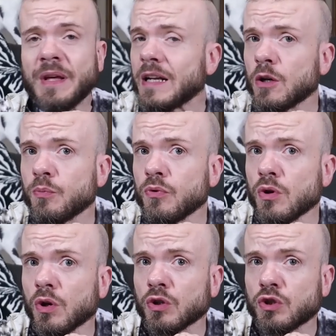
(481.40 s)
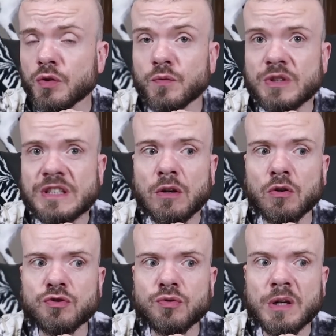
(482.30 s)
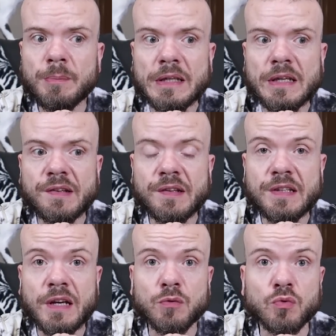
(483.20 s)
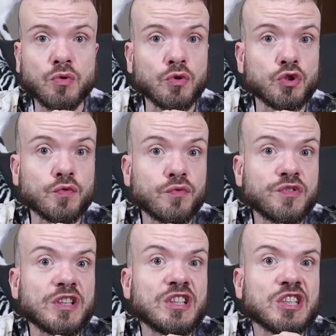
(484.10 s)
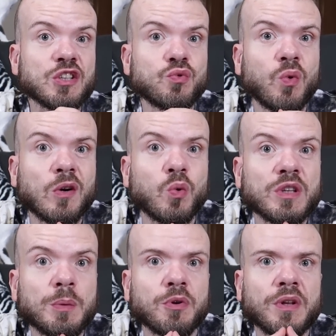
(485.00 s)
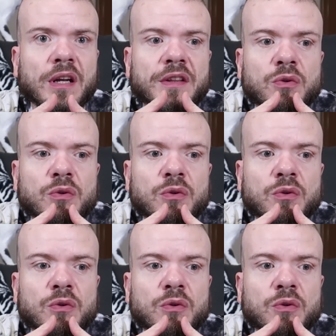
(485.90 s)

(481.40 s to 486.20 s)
Bien les globules, euh, que vous dire euh, sur les Mac Donc euh, je vous ai déjà tout raconté pendant la